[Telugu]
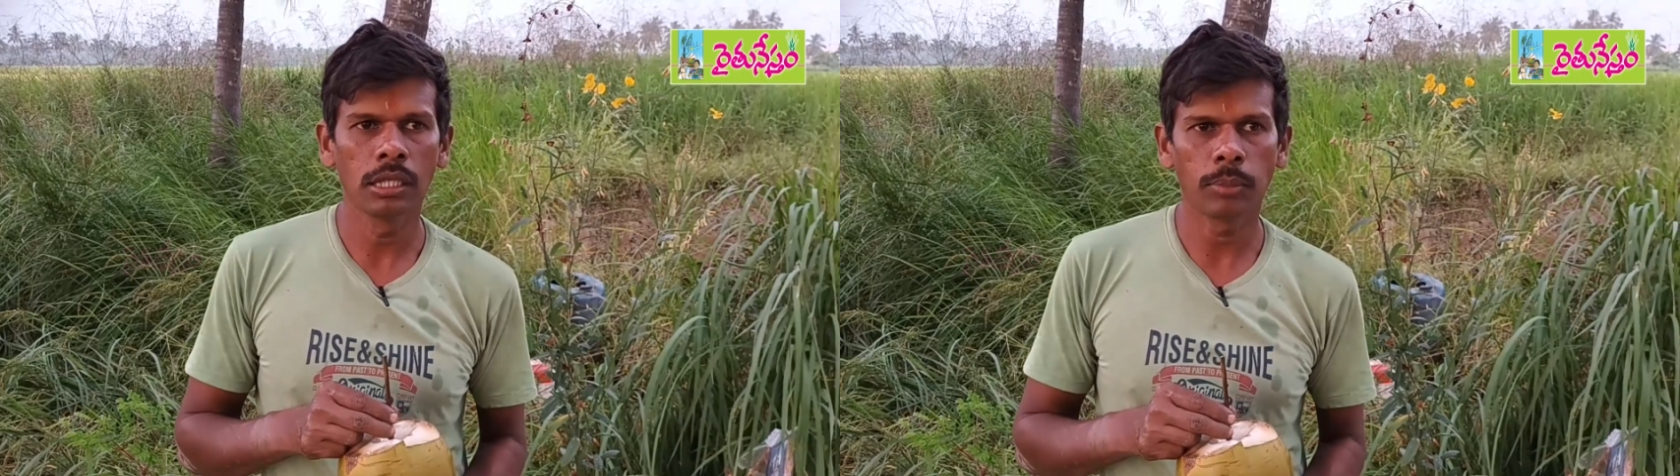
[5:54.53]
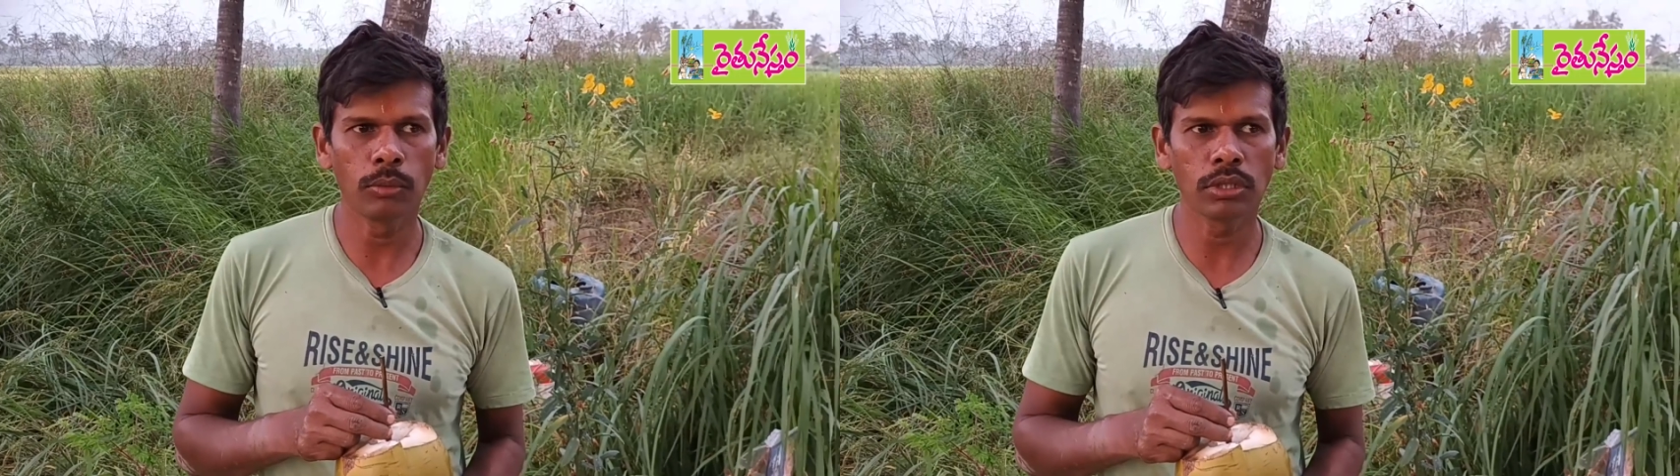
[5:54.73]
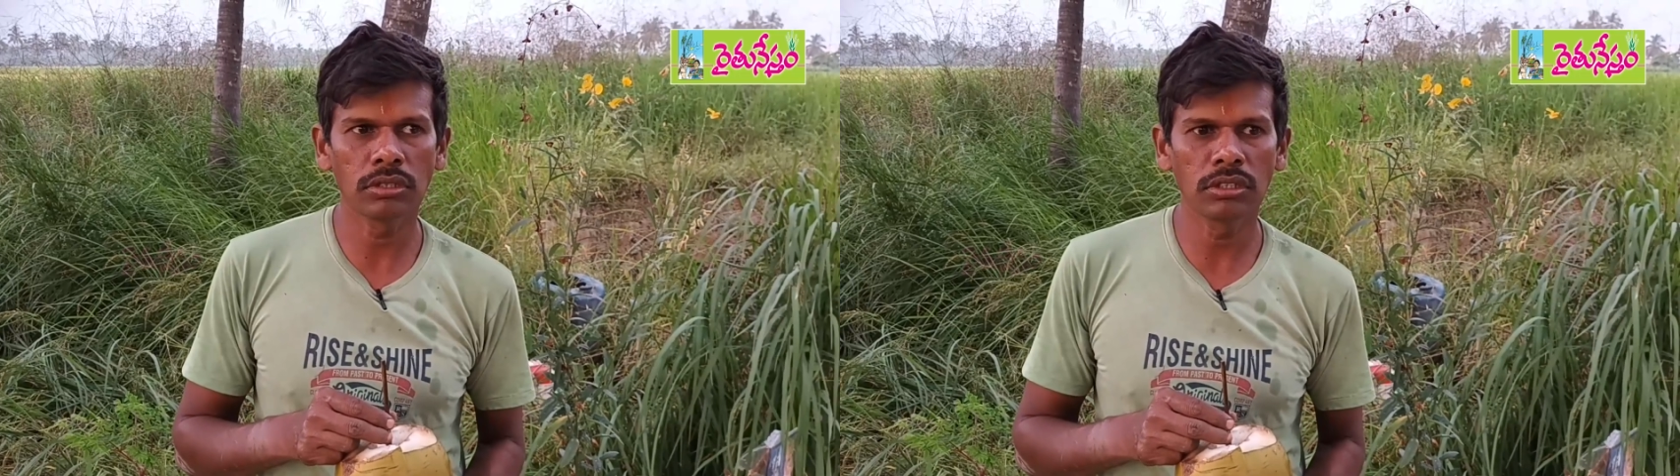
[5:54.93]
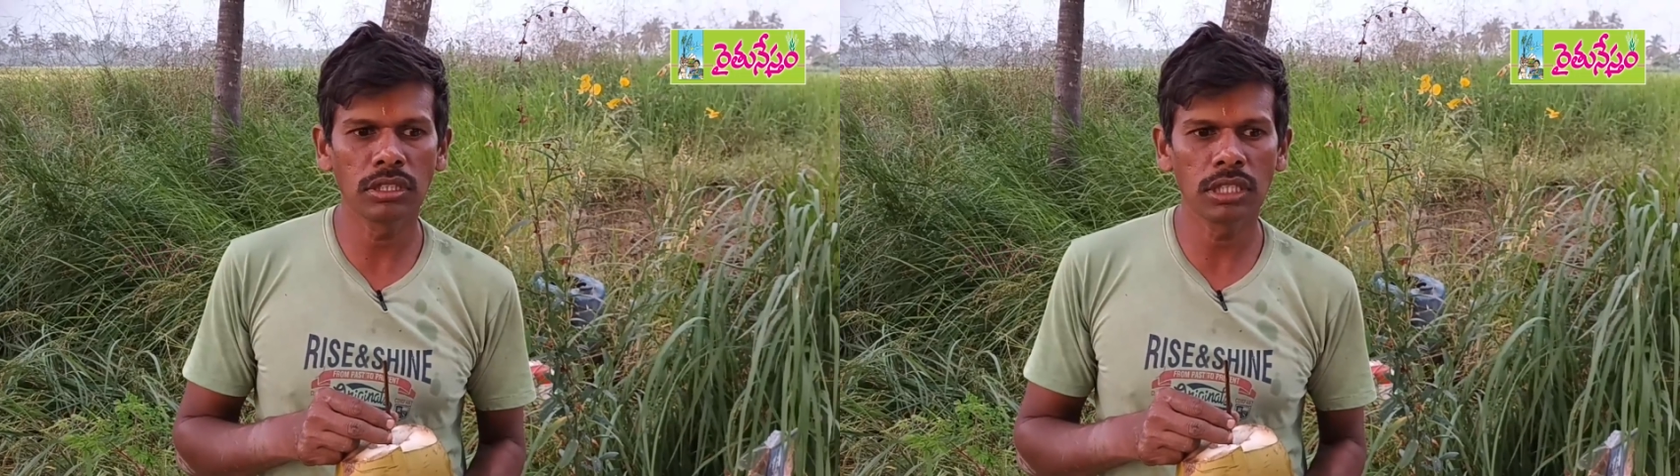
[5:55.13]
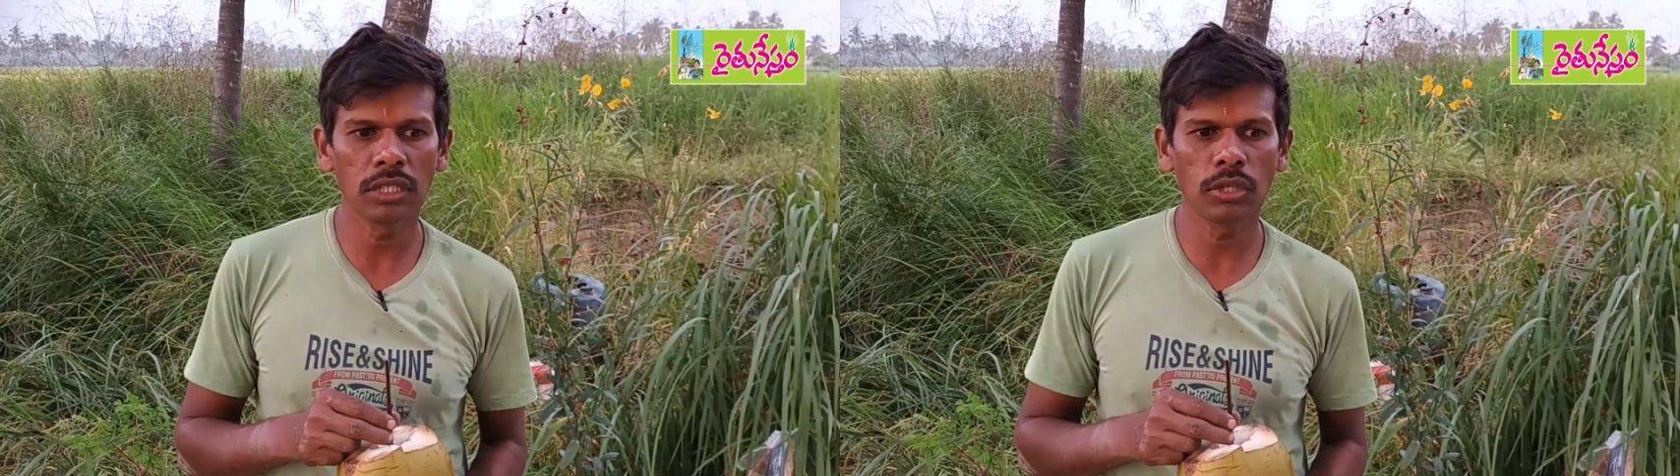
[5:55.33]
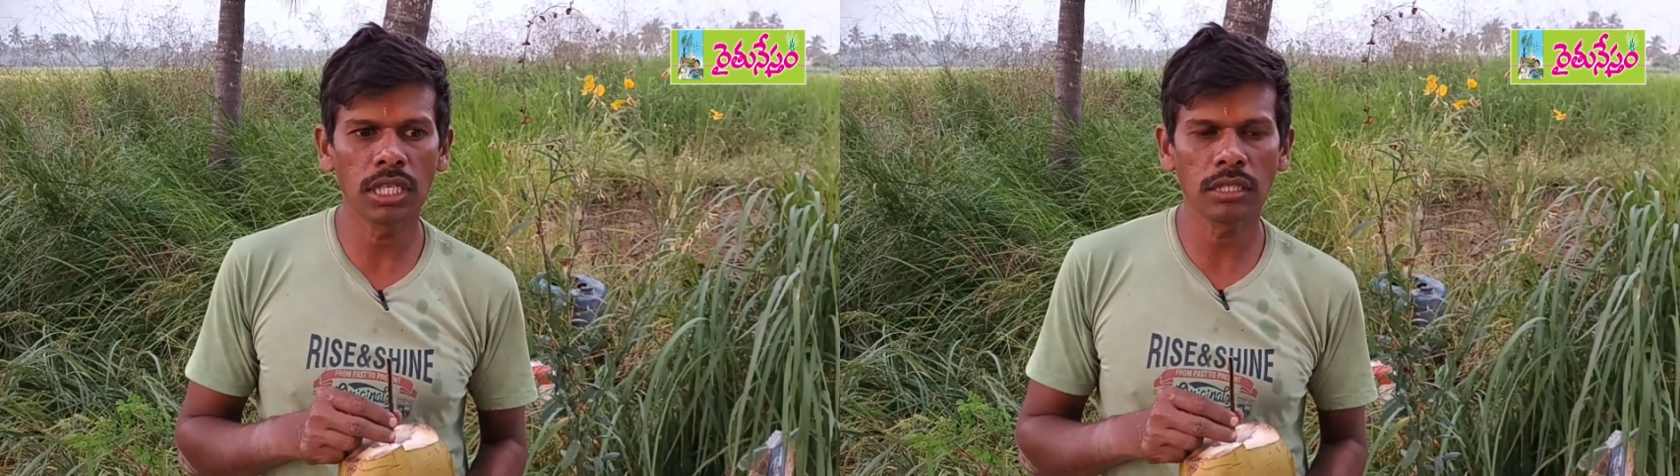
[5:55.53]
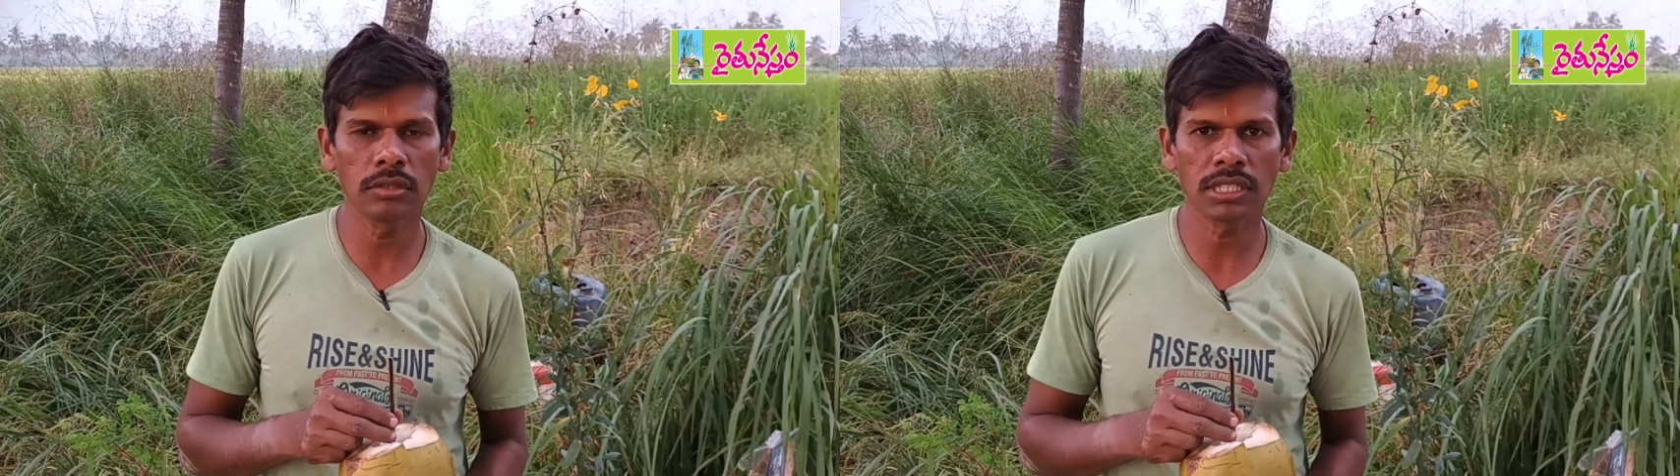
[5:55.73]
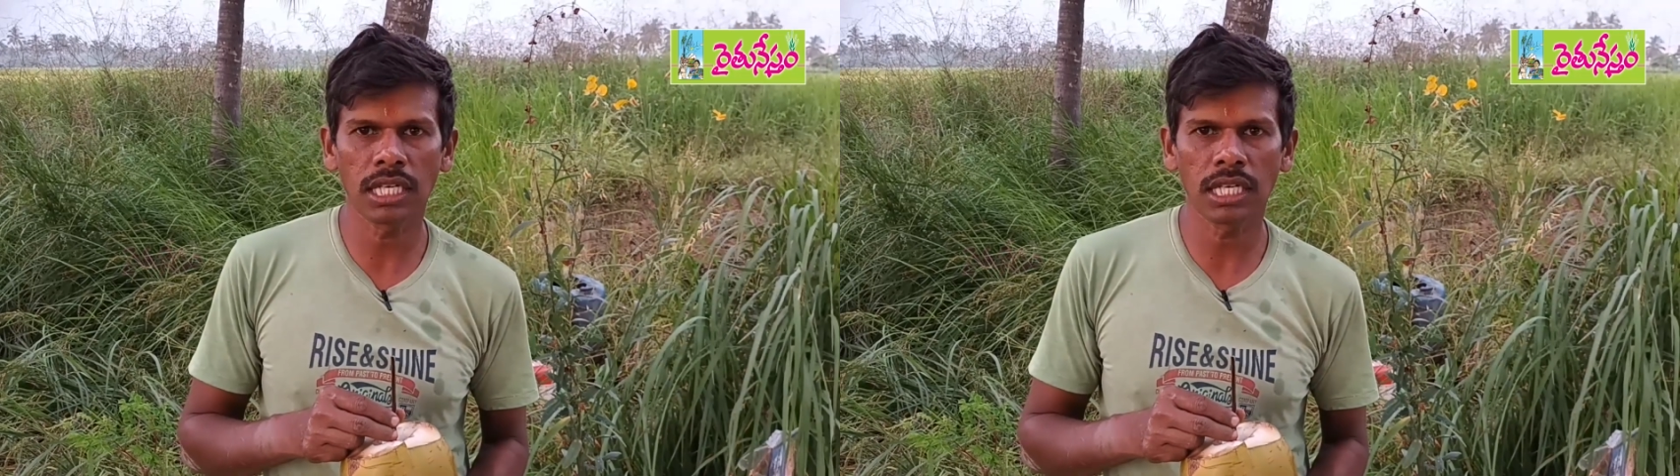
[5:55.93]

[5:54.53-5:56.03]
ప్రభుత్వం నుండి కూడా నాకు